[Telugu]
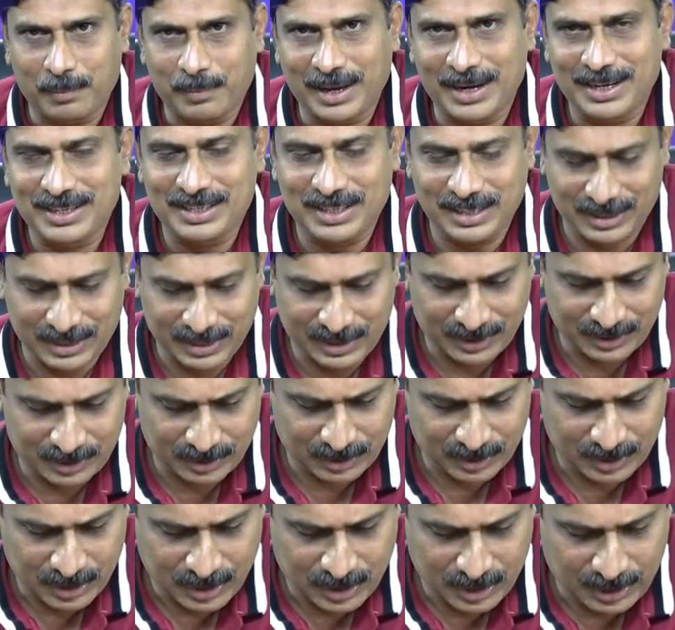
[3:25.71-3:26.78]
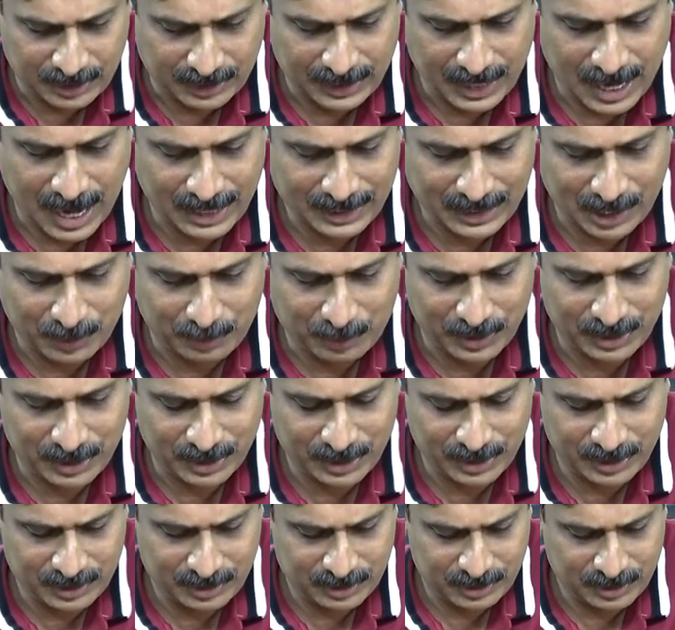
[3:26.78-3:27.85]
మనిషి రియాక్ట్ అయిపోయి